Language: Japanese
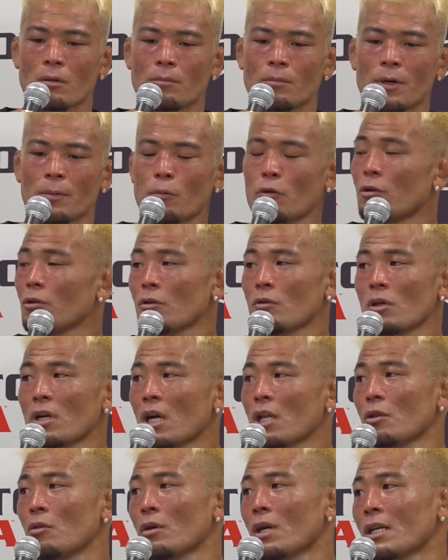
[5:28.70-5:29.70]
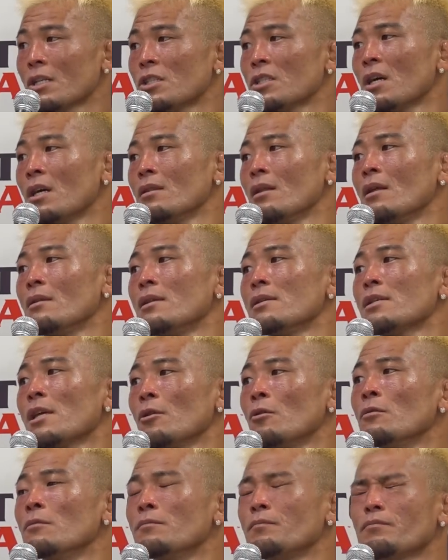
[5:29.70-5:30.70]
まあ僕の中での価値観なんです
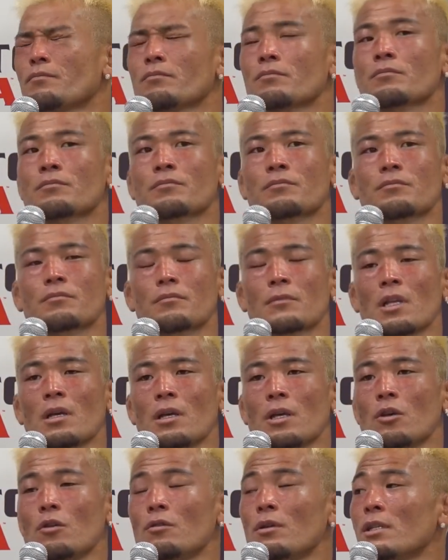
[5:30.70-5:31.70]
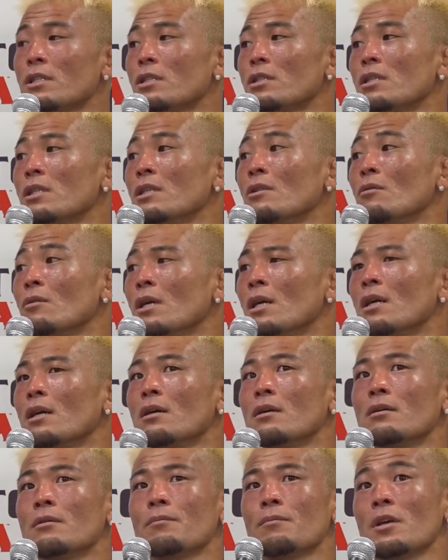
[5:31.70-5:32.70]
けど、USC と
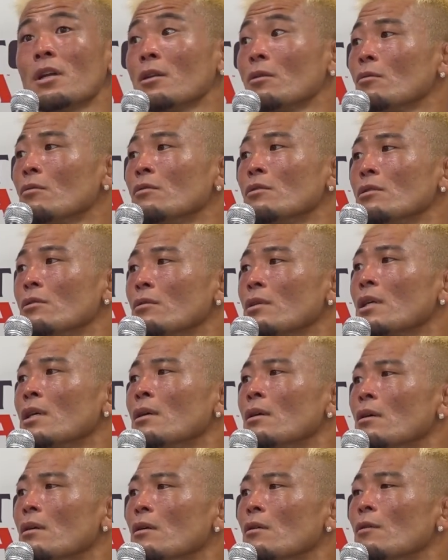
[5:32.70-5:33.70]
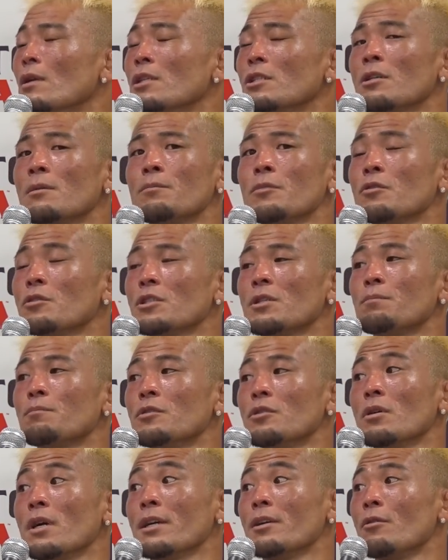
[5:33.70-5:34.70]
かベラトールとか
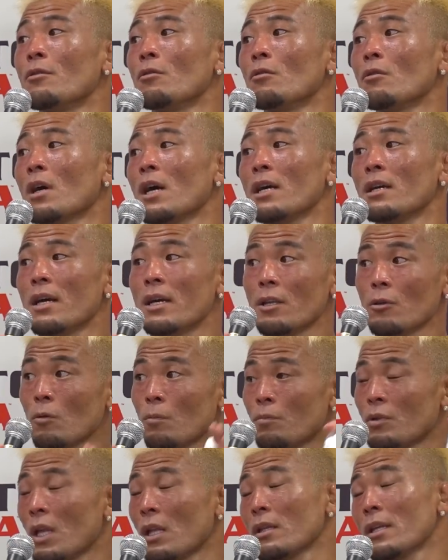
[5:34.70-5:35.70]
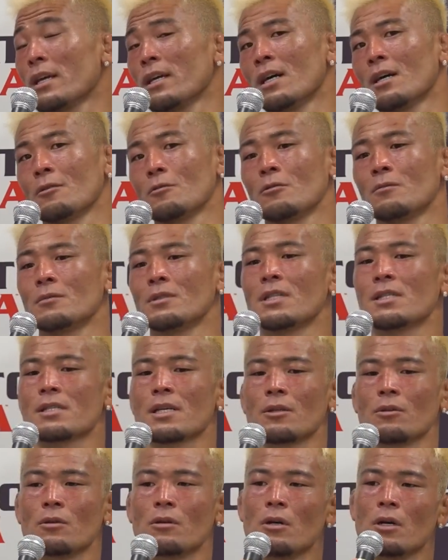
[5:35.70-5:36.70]
ワンチャンピオンシップとかいろいろ海外でトップ団体があると思うんで
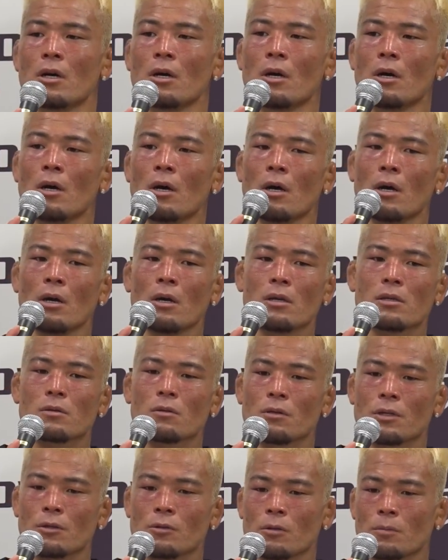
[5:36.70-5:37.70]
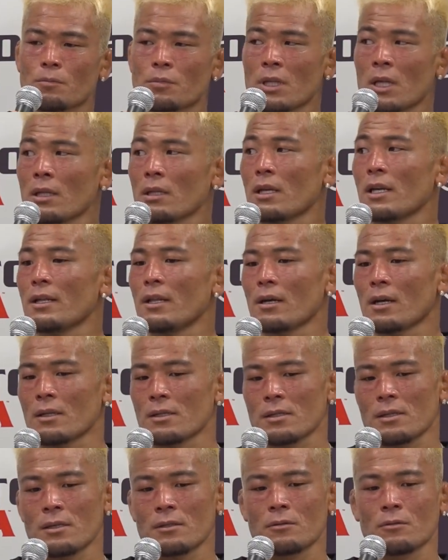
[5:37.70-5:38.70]
すけど、そういうトップ団体で
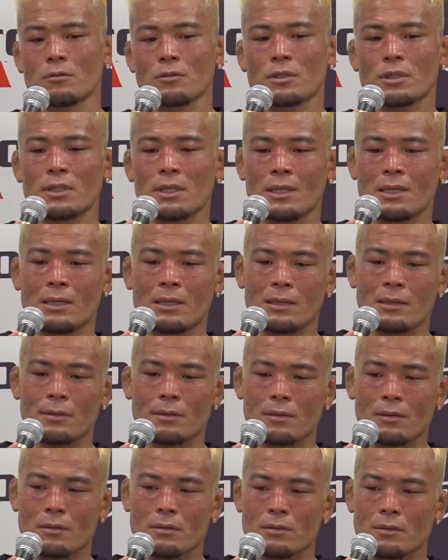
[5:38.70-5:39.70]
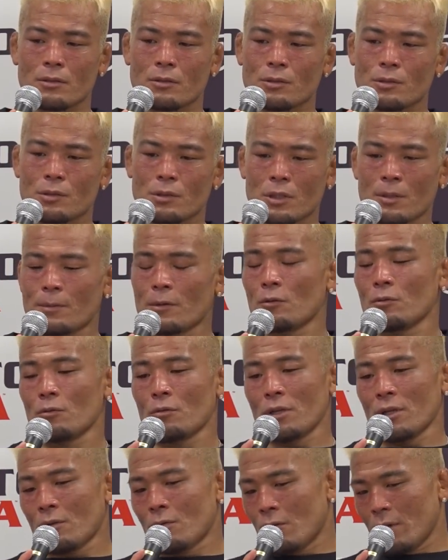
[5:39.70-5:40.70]
活躍をして、修羅場を
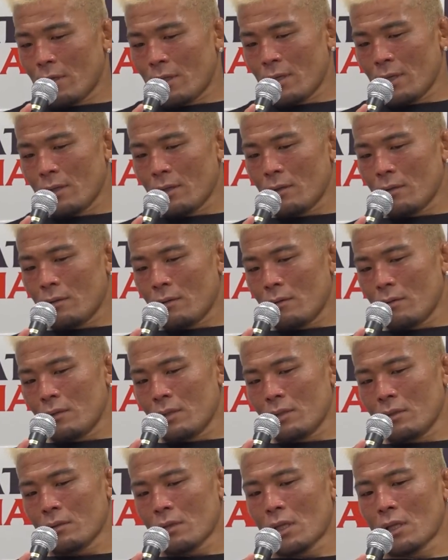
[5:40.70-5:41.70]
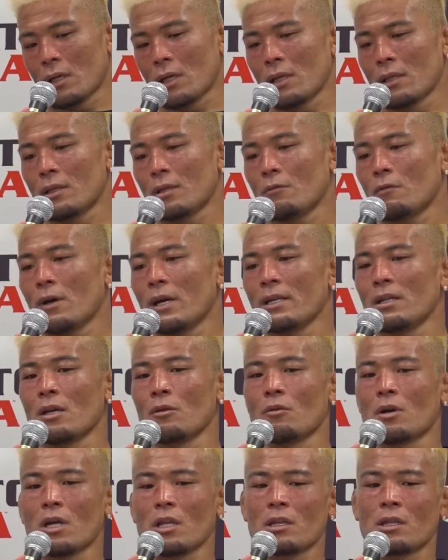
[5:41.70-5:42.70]
乗り越えて戦ってる
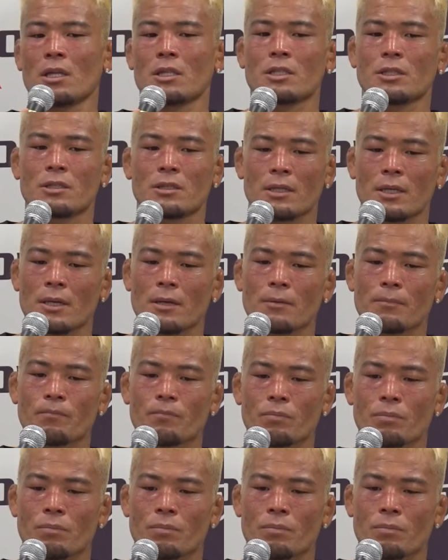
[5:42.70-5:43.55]
ファイターの方たちって、